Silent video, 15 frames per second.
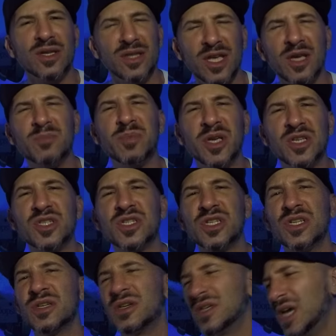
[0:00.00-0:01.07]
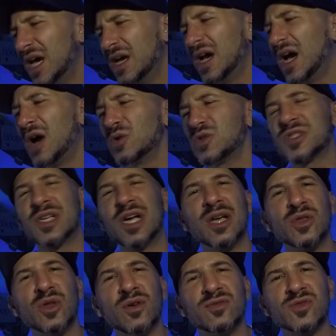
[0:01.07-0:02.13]
de repente,
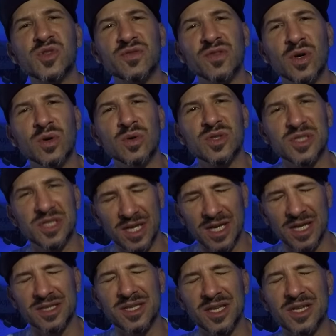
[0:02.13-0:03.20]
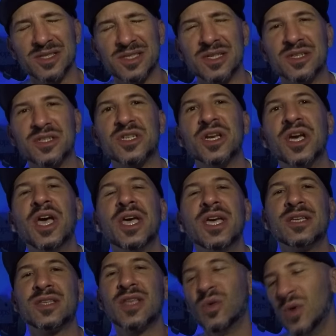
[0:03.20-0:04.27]
alçar novos voos é interessante.
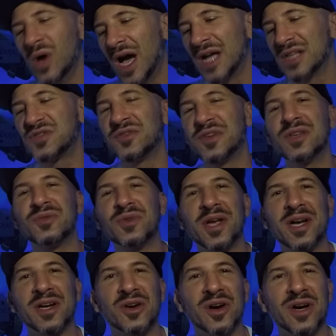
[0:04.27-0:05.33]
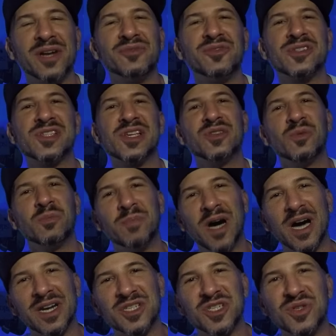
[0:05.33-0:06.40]
Então, Adventure é agora fazendo
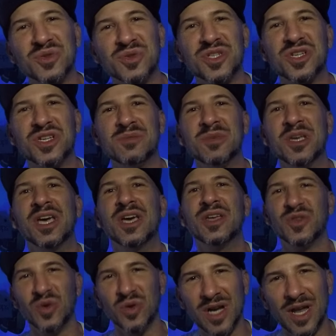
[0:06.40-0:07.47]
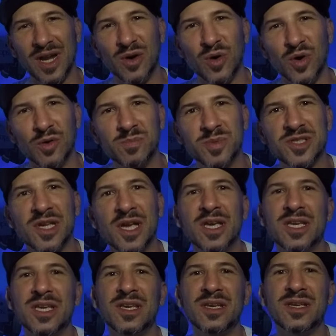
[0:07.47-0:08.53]
parte do time do canal Hoops
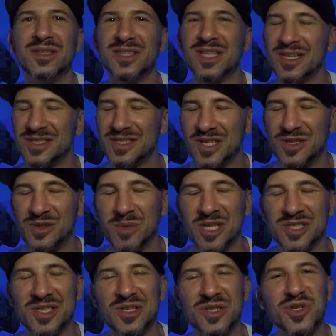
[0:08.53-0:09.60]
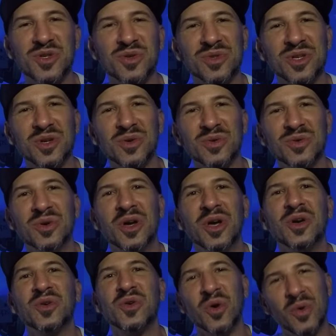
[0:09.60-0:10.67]
e trazendo bastante
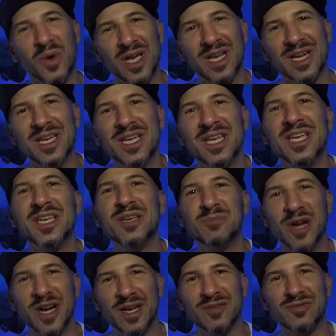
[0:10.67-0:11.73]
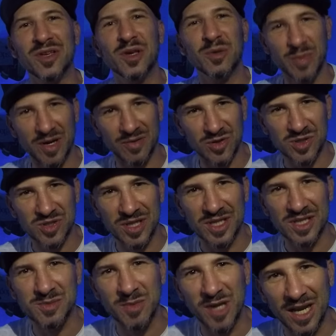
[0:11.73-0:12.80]
conteúdo com ele em breve para
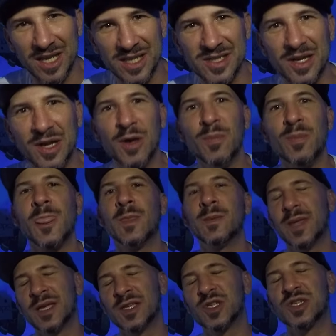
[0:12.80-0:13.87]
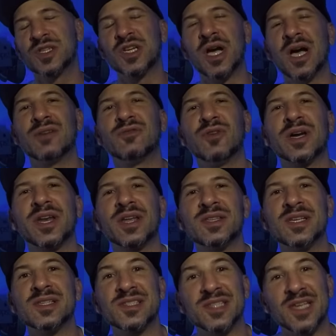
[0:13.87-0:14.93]
vocês, beleza? Desde já, vou
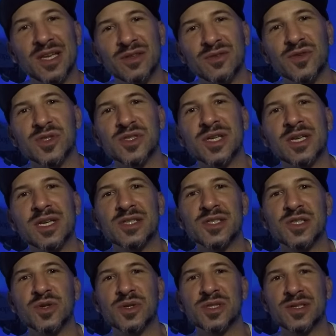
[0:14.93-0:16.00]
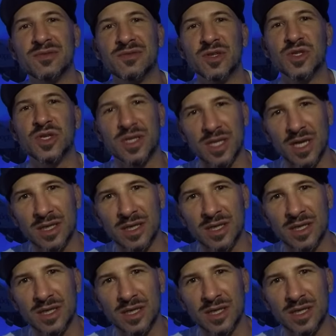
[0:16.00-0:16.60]
agradecendo você que assistiu esse vídeo até